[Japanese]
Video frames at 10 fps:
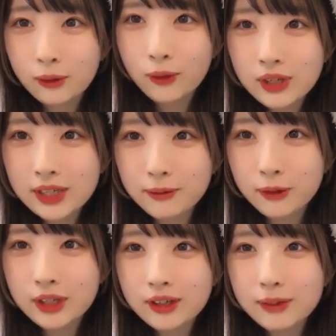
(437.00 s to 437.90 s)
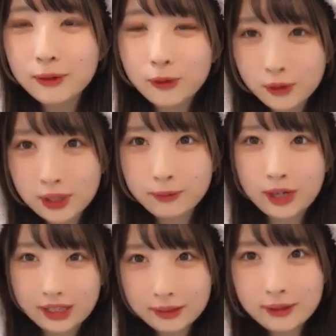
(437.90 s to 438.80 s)
コーヒーもお昼寝もコーヒーも
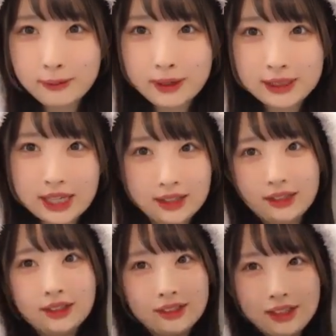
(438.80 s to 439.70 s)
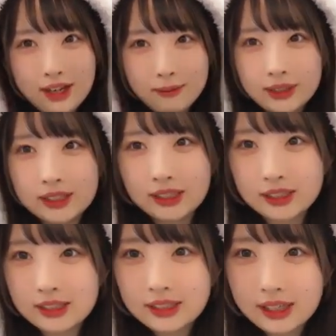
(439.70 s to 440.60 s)
かなわいません寝れました
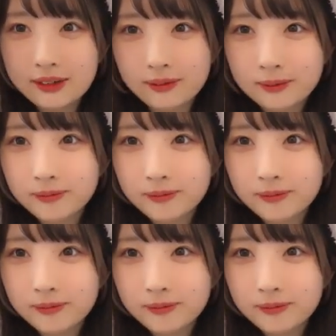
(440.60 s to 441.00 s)
全然